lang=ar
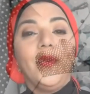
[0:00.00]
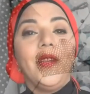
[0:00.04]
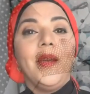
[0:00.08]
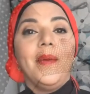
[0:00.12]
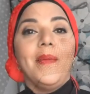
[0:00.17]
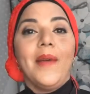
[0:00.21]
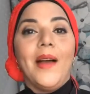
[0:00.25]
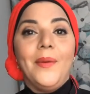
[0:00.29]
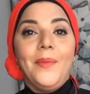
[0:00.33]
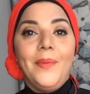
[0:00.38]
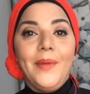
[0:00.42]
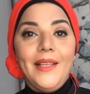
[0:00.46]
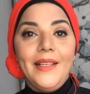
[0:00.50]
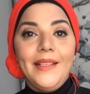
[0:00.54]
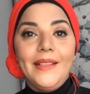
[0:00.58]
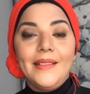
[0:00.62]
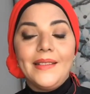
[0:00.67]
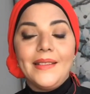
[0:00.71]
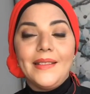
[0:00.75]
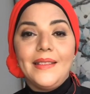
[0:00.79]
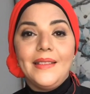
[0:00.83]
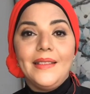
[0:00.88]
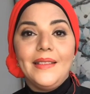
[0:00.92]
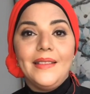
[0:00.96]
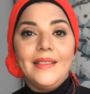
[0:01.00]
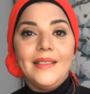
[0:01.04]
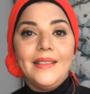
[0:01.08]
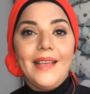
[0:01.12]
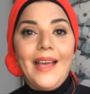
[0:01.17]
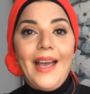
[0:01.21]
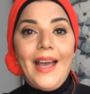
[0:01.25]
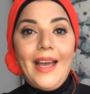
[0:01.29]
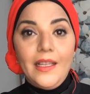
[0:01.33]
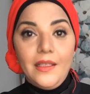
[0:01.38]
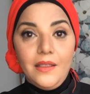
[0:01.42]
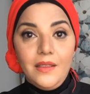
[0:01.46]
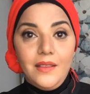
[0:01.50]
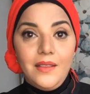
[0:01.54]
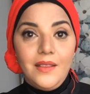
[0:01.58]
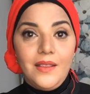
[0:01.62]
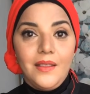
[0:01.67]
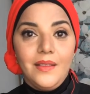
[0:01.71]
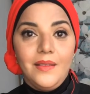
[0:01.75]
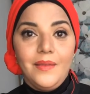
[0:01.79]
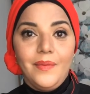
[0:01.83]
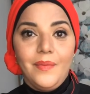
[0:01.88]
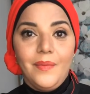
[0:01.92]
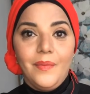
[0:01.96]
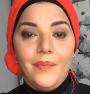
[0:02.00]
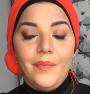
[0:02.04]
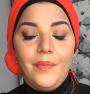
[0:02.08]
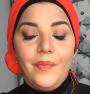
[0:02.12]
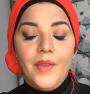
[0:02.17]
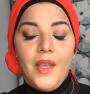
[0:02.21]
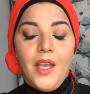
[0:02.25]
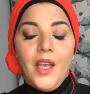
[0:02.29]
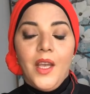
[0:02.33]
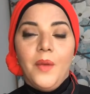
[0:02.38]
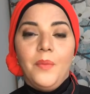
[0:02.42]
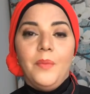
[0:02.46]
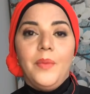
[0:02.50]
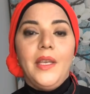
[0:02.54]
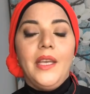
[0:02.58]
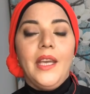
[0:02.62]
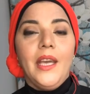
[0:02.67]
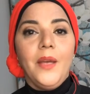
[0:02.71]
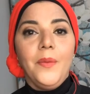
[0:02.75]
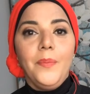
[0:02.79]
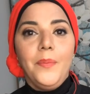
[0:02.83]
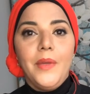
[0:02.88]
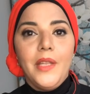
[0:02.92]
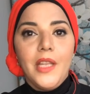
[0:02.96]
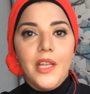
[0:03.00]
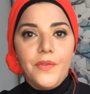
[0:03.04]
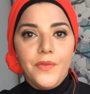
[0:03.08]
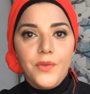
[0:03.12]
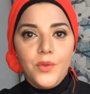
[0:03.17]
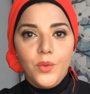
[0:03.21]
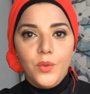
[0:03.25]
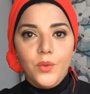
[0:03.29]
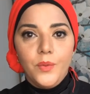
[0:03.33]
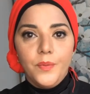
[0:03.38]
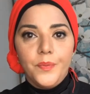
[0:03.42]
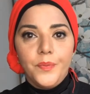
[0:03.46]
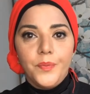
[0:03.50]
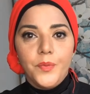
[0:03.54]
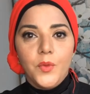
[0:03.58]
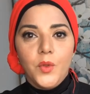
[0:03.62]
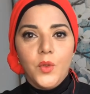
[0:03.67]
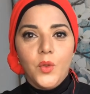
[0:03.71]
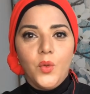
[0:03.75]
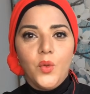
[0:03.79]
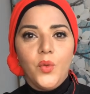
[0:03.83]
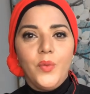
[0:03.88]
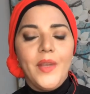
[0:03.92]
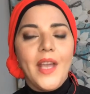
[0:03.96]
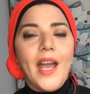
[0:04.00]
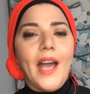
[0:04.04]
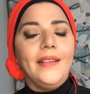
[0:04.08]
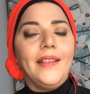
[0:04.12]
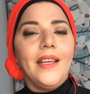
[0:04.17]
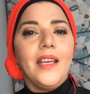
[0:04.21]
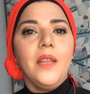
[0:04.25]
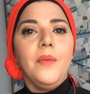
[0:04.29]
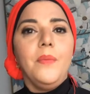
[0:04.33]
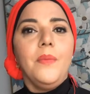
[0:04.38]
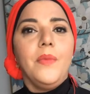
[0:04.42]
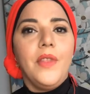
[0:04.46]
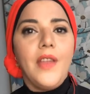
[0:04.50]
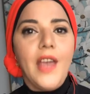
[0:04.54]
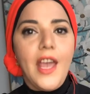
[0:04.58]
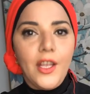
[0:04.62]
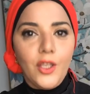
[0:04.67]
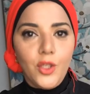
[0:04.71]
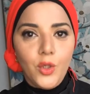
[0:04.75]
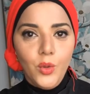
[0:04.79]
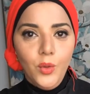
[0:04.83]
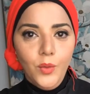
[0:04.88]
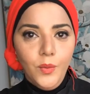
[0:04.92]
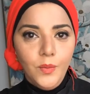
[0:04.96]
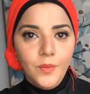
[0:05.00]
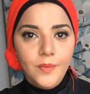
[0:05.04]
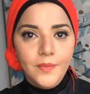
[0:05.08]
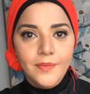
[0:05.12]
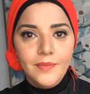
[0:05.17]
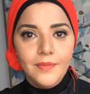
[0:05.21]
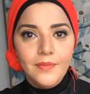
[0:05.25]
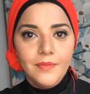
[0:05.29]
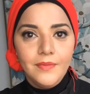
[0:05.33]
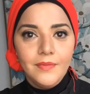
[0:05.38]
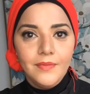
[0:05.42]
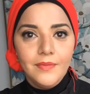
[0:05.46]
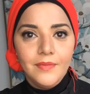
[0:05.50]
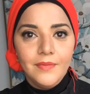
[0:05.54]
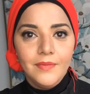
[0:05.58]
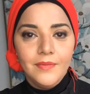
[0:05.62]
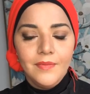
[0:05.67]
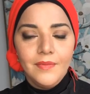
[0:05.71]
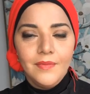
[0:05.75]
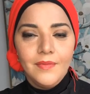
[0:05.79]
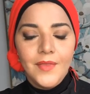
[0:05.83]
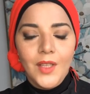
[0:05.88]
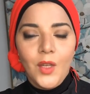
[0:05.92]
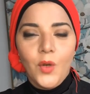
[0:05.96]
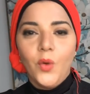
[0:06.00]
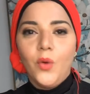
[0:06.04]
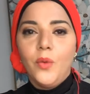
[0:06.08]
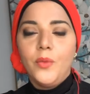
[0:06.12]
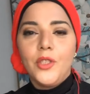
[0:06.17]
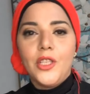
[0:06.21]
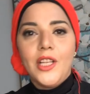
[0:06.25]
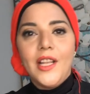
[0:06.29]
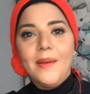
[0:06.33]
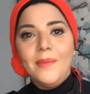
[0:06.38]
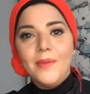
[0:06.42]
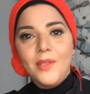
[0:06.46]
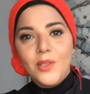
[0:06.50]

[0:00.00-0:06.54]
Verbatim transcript: ما قابلت حد بيحب نفسه وبيحترم ذاته ومش لابس